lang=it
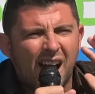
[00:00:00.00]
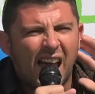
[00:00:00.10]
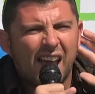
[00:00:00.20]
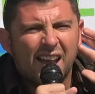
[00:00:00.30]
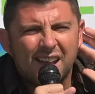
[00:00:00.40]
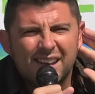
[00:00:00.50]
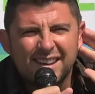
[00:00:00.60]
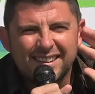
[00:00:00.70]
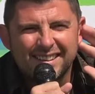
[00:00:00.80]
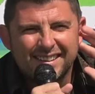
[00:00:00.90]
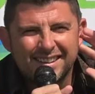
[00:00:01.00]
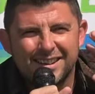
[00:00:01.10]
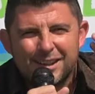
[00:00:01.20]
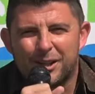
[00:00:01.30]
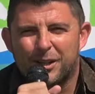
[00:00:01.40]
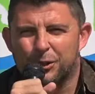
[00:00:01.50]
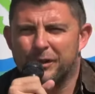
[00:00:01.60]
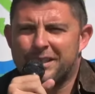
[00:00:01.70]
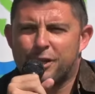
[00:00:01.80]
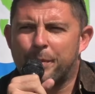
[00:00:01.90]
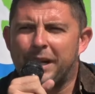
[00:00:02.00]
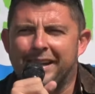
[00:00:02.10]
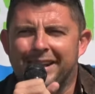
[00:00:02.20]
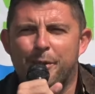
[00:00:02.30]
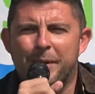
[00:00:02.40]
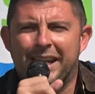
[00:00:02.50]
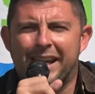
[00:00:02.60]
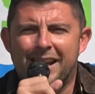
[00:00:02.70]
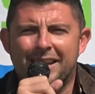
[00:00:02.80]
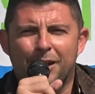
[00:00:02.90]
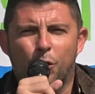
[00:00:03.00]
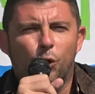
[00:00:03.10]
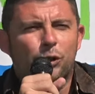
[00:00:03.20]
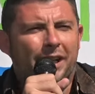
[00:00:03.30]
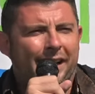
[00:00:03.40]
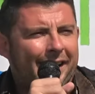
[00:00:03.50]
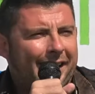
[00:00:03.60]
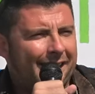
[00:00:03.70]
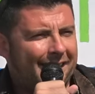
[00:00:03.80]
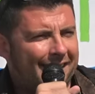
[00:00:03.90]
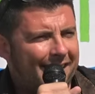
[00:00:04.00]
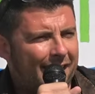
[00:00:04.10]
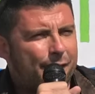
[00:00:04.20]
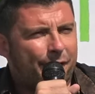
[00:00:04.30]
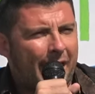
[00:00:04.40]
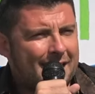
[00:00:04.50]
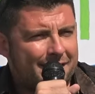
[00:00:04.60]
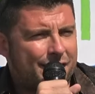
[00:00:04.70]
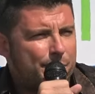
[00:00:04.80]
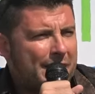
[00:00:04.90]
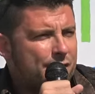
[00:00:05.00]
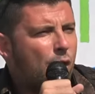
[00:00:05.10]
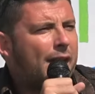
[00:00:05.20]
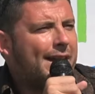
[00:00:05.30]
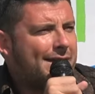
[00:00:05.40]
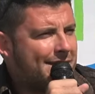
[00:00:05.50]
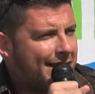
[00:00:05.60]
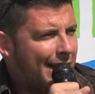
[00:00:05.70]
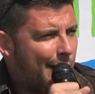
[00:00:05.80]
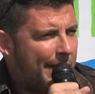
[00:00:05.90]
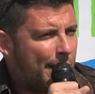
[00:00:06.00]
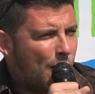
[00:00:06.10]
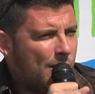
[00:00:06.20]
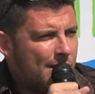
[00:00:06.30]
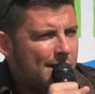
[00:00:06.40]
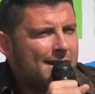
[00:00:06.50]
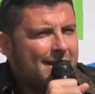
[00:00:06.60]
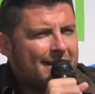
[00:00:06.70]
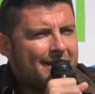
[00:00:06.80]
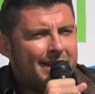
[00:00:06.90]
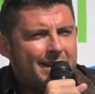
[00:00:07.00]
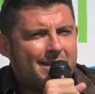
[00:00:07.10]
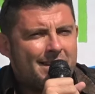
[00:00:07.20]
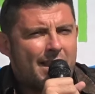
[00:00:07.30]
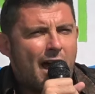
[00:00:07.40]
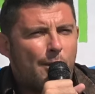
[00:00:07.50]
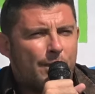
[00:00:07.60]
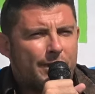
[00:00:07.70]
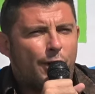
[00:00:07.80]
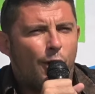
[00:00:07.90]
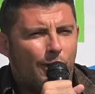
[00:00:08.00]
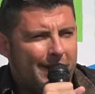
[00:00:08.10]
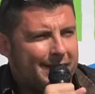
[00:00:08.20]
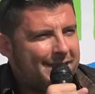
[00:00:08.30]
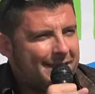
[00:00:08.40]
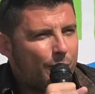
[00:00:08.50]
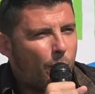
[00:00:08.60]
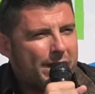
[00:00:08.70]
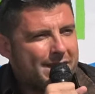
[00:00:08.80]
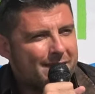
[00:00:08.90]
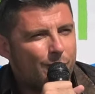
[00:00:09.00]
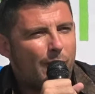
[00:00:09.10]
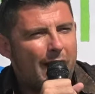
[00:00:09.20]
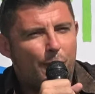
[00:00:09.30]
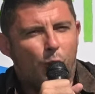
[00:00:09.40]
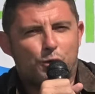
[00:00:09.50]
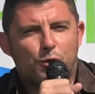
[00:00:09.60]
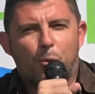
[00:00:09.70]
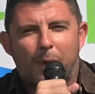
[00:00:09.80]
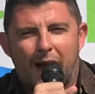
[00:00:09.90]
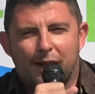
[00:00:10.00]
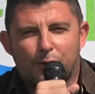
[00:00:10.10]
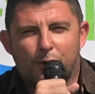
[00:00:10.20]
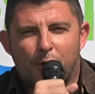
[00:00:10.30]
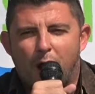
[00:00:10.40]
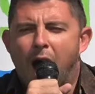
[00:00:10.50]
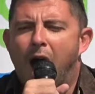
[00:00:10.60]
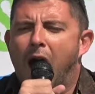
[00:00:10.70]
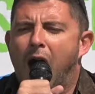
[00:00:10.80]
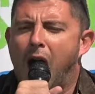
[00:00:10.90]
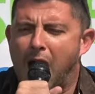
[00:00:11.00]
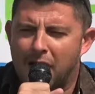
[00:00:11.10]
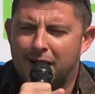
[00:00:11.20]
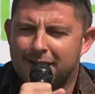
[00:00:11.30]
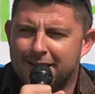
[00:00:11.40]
Eh? Dovete sapere che gli americani, oltre che eh, le frasi, si mangiano anche le sillabe, no? This is our toilet. Questo è il nostro bagno. Ah,